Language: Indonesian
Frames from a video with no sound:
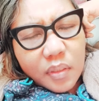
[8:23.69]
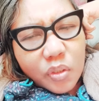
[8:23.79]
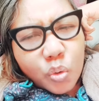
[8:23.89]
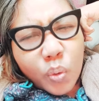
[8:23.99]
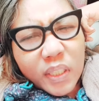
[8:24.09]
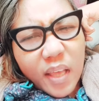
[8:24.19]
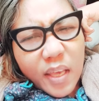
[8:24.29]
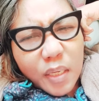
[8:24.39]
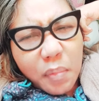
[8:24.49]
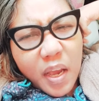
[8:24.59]
juat
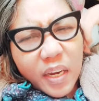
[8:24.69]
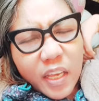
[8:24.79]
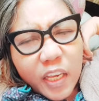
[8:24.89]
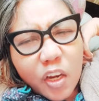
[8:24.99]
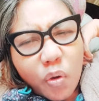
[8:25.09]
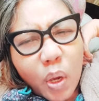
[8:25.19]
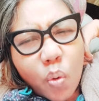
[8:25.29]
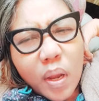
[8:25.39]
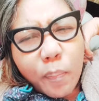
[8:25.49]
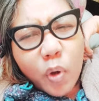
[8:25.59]
aing mah ada yang nge
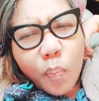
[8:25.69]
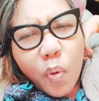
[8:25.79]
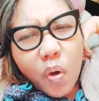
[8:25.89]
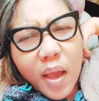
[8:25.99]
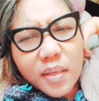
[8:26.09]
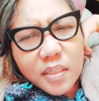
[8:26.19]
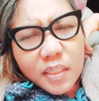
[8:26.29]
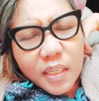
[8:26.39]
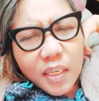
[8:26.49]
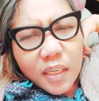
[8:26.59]
ulah
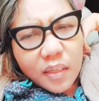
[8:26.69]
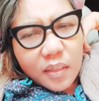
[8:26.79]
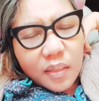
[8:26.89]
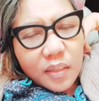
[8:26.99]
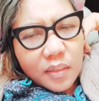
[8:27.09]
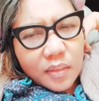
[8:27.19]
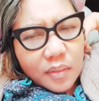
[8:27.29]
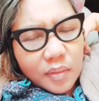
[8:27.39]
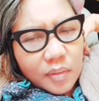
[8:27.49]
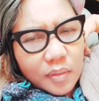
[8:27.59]
provokasi
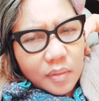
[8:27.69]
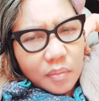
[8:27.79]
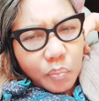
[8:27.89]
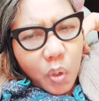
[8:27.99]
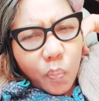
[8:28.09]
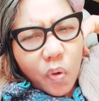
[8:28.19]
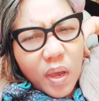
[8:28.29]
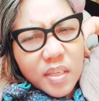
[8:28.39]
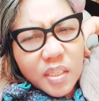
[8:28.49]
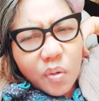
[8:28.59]

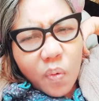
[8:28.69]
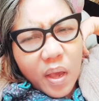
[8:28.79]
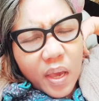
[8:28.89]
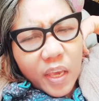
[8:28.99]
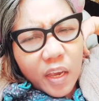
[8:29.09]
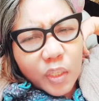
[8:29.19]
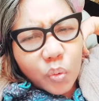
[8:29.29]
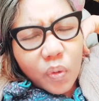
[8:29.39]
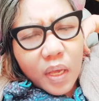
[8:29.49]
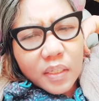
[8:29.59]
provokasi wae kayak
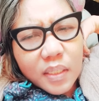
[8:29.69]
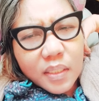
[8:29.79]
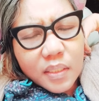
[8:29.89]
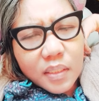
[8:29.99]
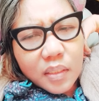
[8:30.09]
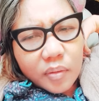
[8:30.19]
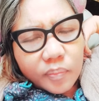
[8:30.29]
itu dia.